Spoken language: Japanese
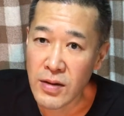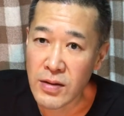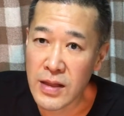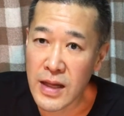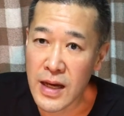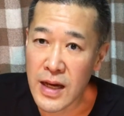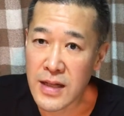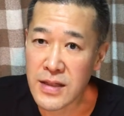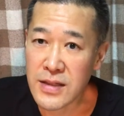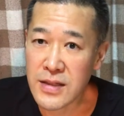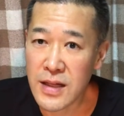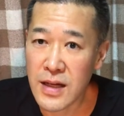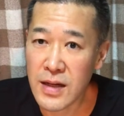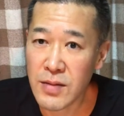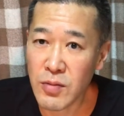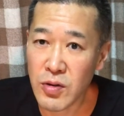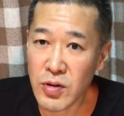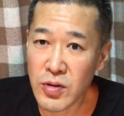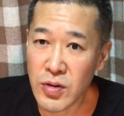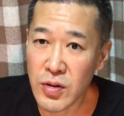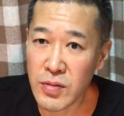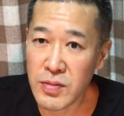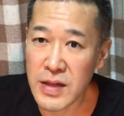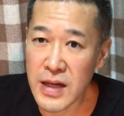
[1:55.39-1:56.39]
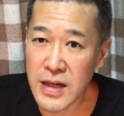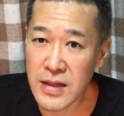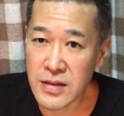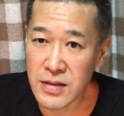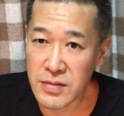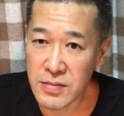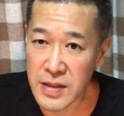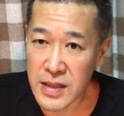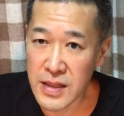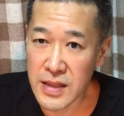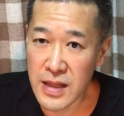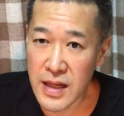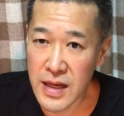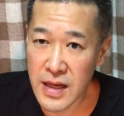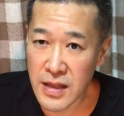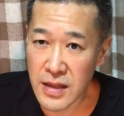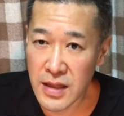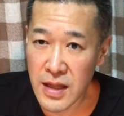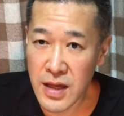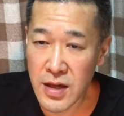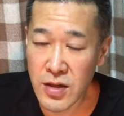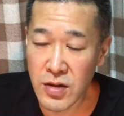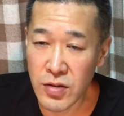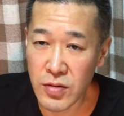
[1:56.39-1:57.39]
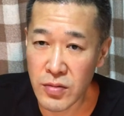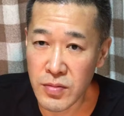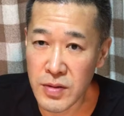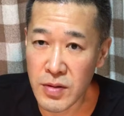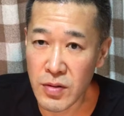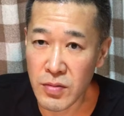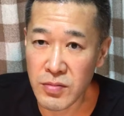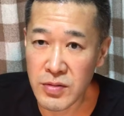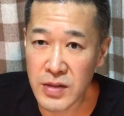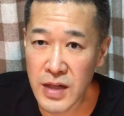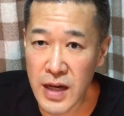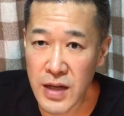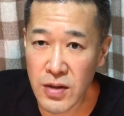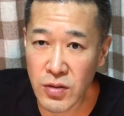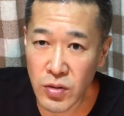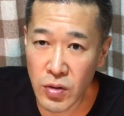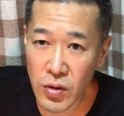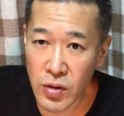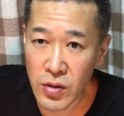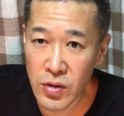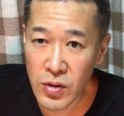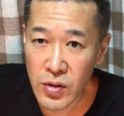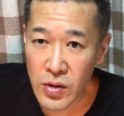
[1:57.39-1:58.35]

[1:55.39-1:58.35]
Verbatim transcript: で明日木曜日休み、えー、定休日を迎えると